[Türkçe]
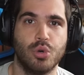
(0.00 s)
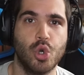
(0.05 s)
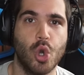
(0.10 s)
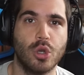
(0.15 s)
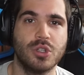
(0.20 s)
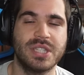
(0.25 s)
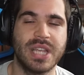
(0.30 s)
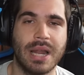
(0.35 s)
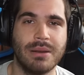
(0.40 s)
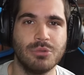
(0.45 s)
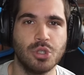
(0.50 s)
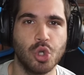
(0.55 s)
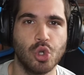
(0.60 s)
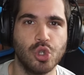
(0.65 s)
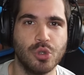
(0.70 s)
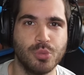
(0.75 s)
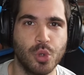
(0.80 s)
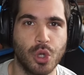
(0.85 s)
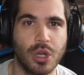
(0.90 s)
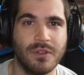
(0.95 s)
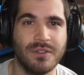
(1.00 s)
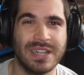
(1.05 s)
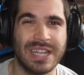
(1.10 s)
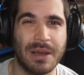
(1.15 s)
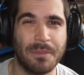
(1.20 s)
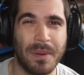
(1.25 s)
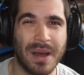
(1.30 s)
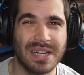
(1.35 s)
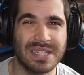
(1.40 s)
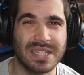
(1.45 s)
Bu göstermiş olduğum görevleri
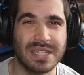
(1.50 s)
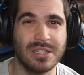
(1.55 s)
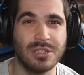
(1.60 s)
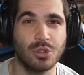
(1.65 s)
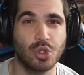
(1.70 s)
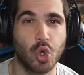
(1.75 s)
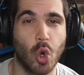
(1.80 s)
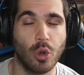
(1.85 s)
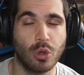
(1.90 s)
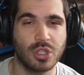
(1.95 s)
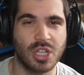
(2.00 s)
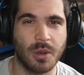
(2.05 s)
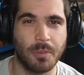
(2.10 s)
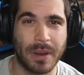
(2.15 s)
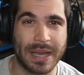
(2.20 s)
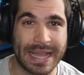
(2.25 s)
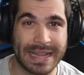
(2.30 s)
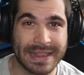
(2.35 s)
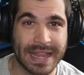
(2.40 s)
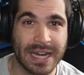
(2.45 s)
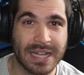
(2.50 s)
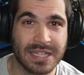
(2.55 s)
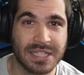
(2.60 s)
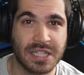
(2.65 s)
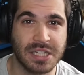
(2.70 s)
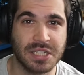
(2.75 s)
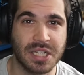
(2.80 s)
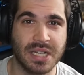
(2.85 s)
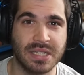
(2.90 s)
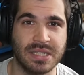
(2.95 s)
yaparsanız çok güzel paketler
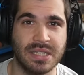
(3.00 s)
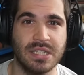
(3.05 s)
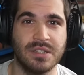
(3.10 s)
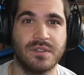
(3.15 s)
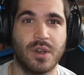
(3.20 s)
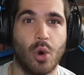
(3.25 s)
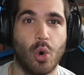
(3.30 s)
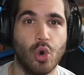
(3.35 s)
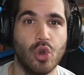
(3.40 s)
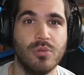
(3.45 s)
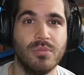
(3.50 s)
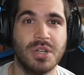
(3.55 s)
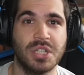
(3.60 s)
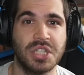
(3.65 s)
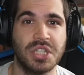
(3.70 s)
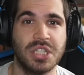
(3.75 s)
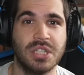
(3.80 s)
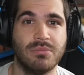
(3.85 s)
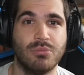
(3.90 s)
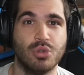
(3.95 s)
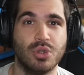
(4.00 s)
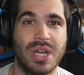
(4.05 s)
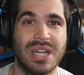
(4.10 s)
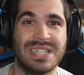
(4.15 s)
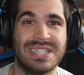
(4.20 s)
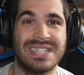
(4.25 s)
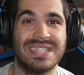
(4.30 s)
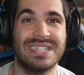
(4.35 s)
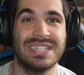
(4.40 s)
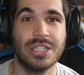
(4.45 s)
kazanacaksınız ve oyun başı için bunlar
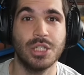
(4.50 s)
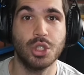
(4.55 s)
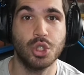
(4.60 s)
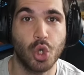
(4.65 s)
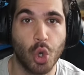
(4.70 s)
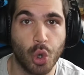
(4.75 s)
sizin için